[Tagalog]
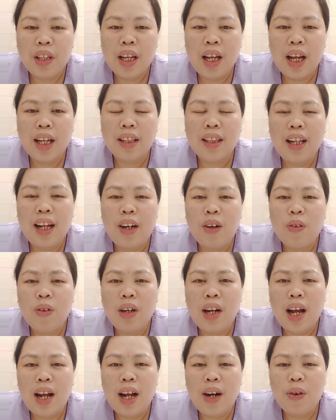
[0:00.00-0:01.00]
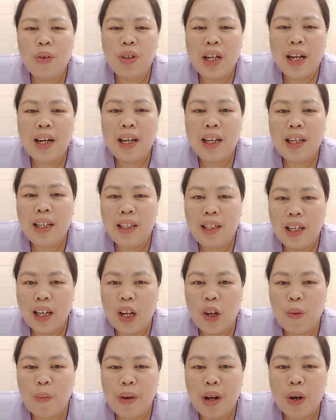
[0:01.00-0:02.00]
At lalong-lalo na na hindi
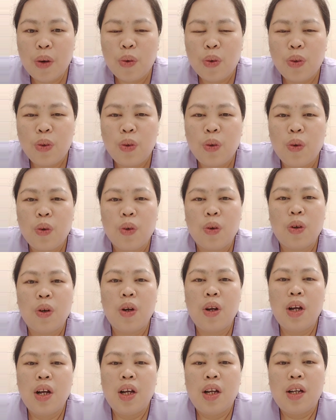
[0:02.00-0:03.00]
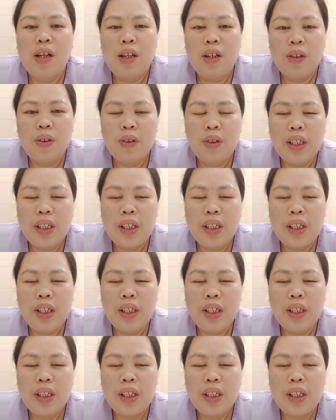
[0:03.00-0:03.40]
kayo marunong, no?